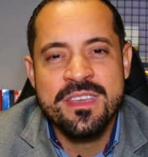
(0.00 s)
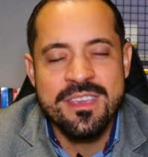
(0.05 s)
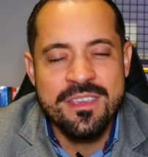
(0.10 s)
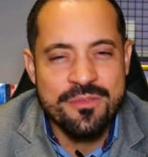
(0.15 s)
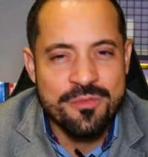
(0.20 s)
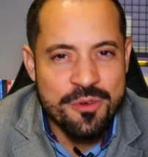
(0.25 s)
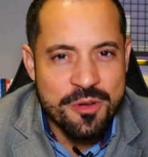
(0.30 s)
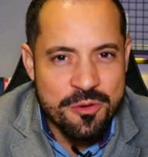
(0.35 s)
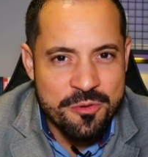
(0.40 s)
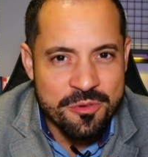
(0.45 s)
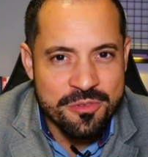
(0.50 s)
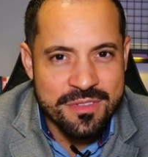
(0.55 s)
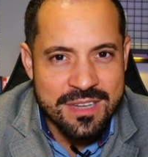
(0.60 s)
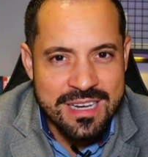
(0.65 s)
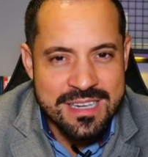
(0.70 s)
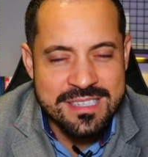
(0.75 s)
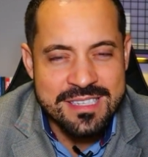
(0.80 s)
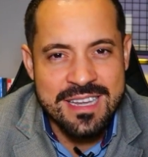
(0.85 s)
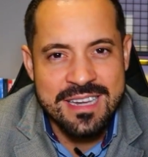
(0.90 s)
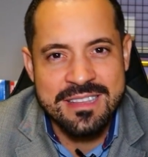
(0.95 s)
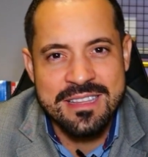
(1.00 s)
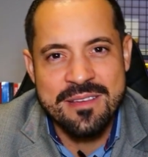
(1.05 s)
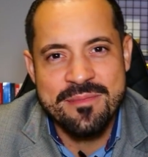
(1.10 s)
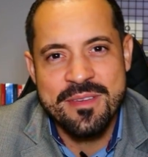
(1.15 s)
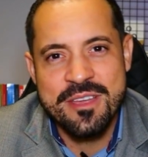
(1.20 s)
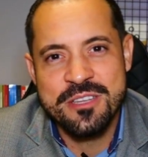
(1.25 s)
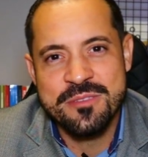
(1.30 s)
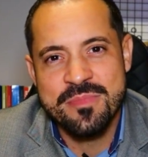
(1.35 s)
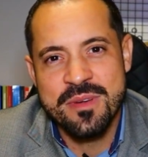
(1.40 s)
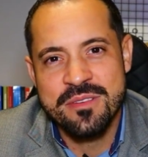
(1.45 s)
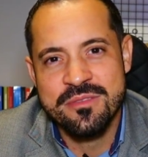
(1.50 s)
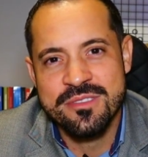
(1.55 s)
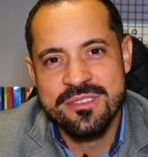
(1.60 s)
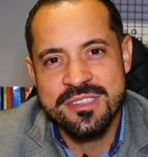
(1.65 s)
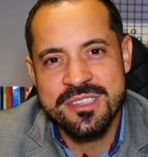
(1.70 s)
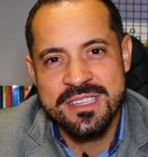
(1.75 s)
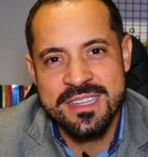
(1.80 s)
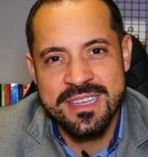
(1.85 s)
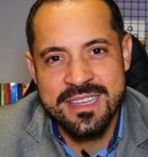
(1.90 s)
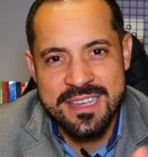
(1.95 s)
e vão encontrar certamente para
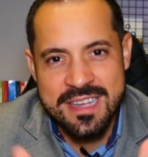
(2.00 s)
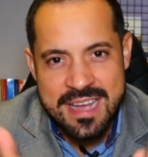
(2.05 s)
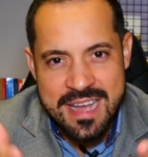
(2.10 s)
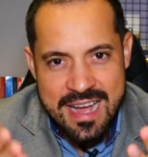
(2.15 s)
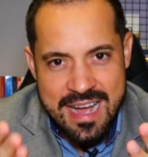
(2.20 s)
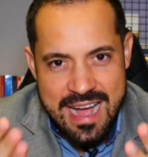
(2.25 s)
você